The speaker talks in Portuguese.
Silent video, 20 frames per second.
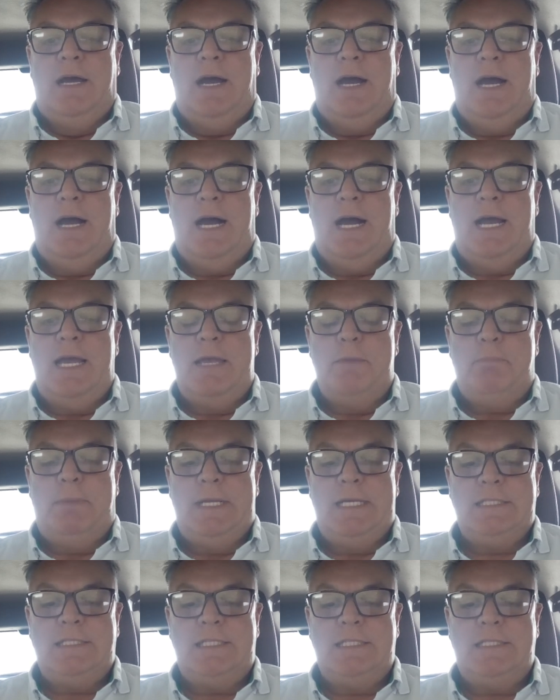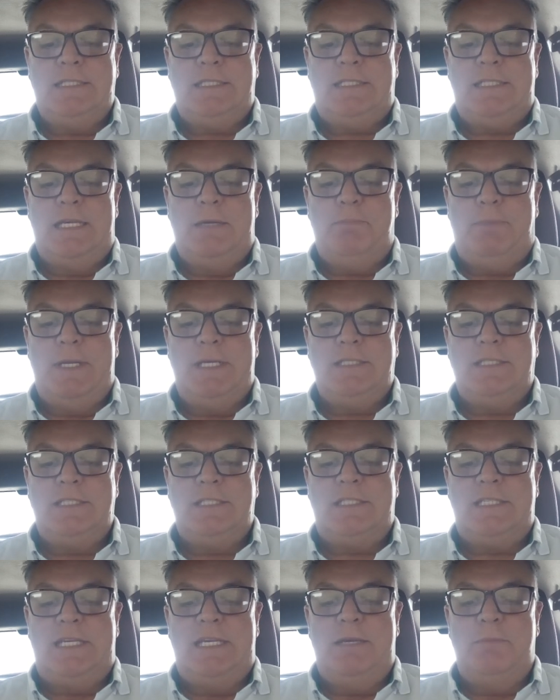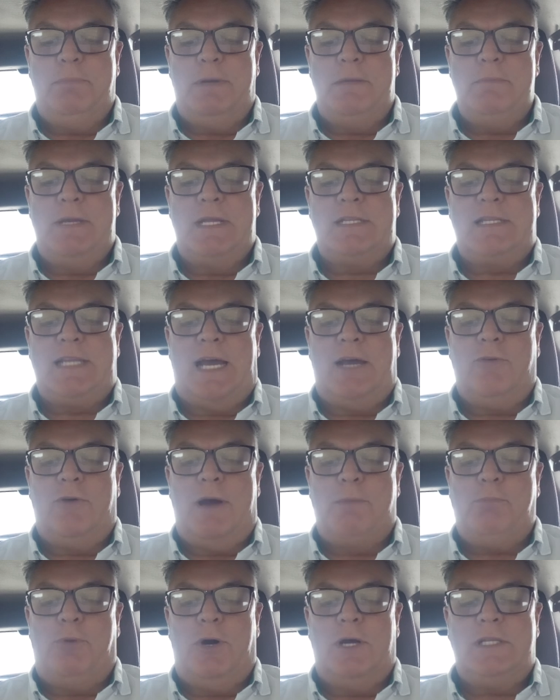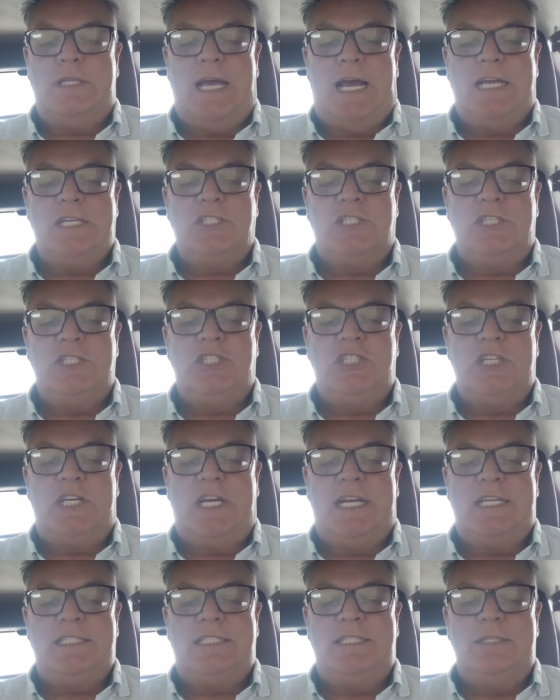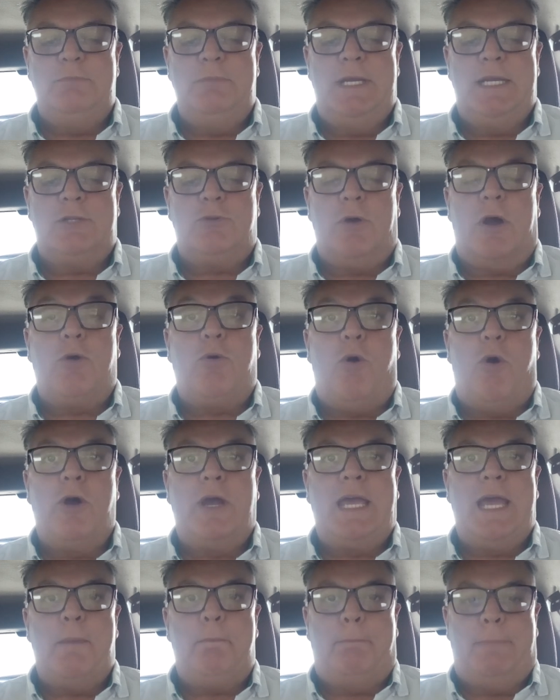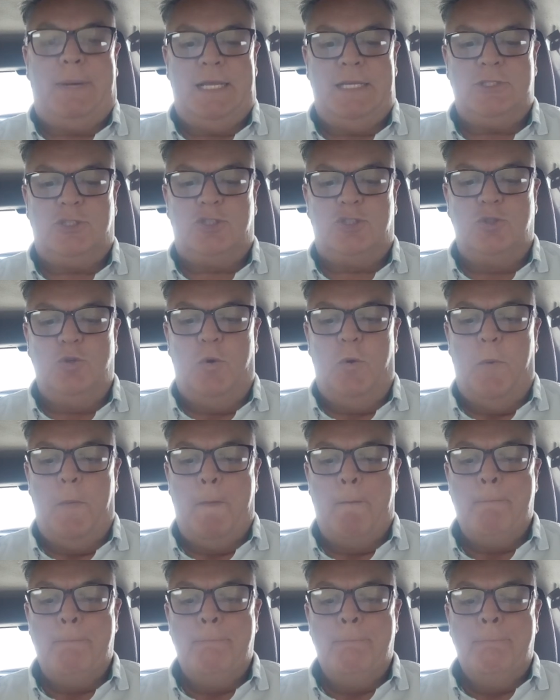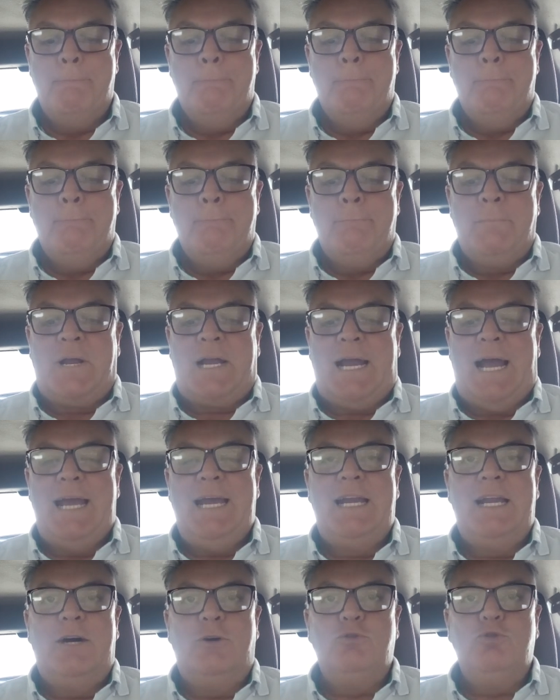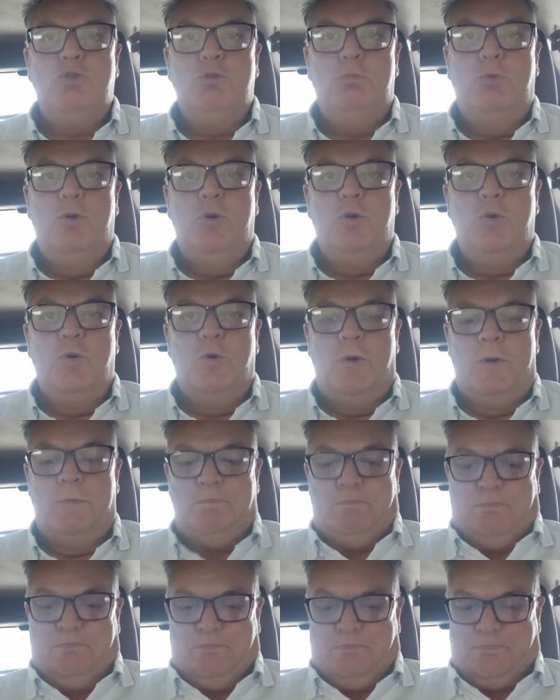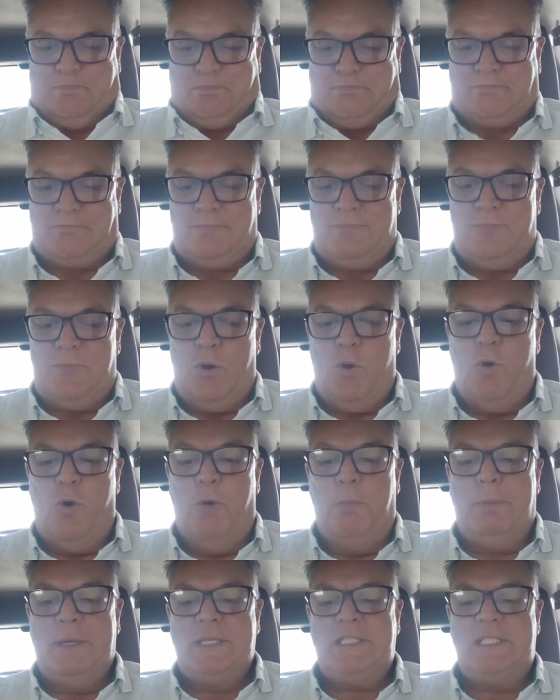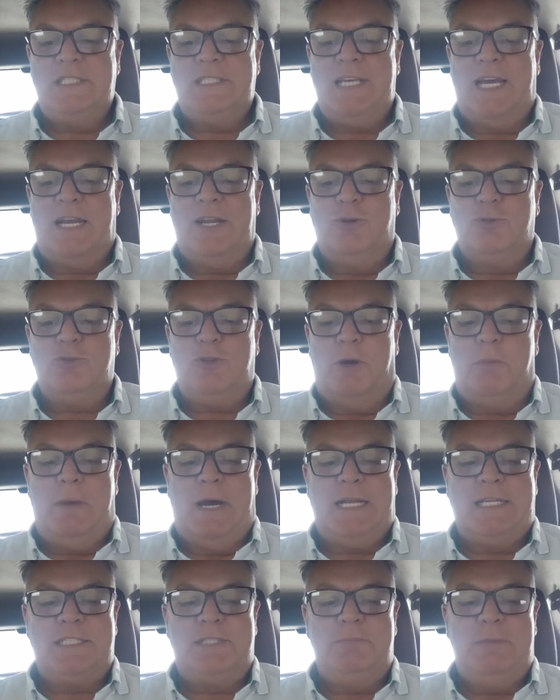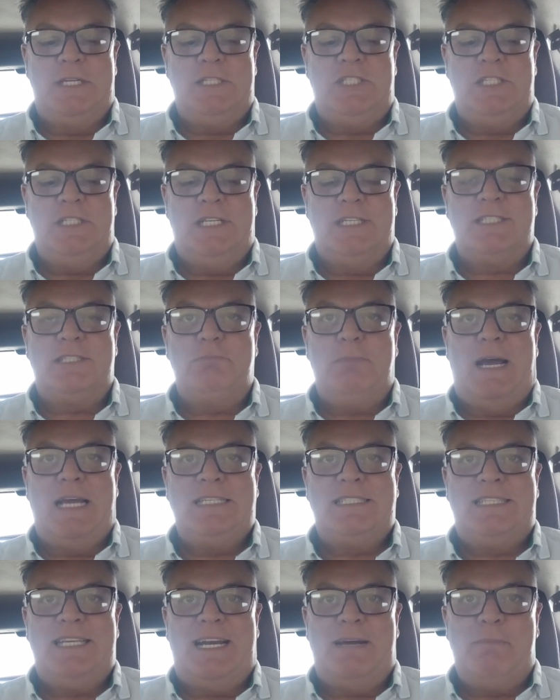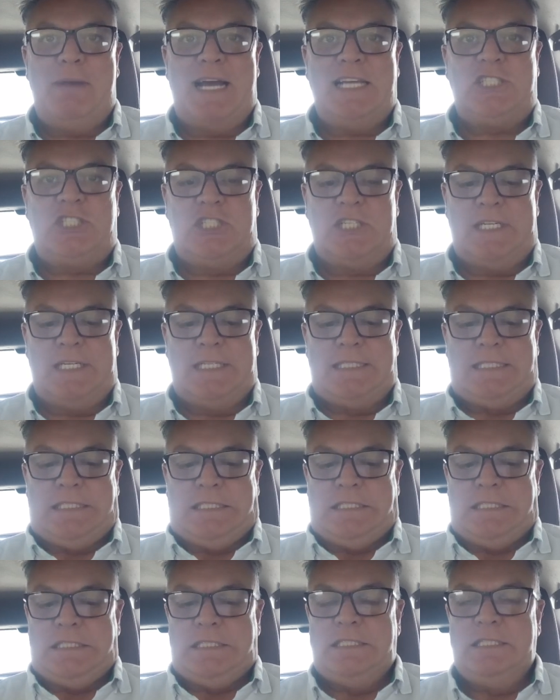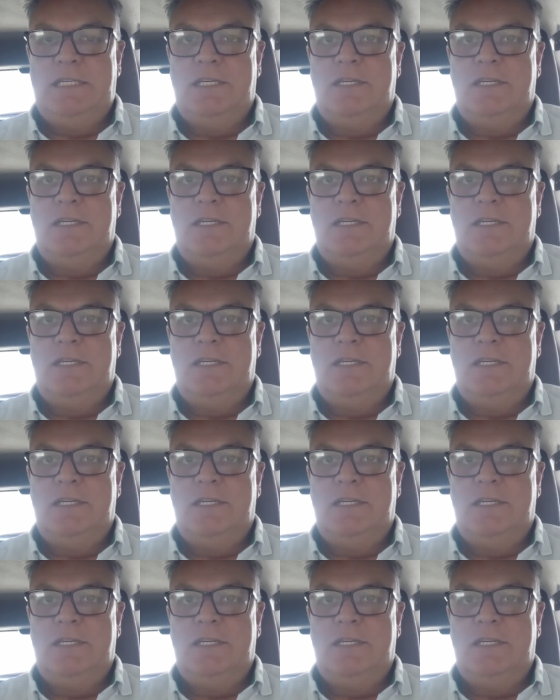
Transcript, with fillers: a empresas e empresas que implementaram a abordagem de crescimento a qualquer preço cairão do muro ou precisarão tomar as medidas mais dramáticas.